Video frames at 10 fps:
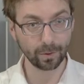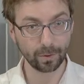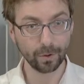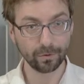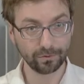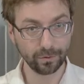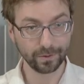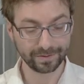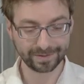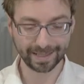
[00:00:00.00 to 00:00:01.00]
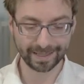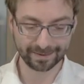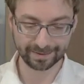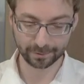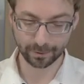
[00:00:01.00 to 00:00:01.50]
quand vous
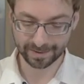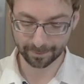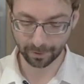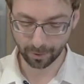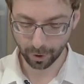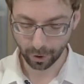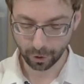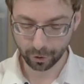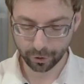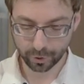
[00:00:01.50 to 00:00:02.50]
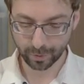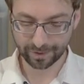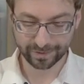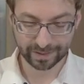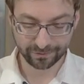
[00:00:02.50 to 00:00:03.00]
stérilisez. Deuxièmement, le
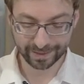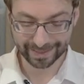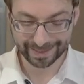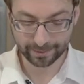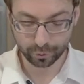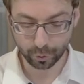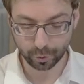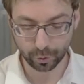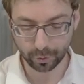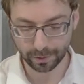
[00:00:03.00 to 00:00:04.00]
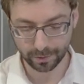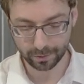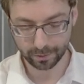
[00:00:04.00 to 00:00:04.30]
joint, vérifier qu'il est toujours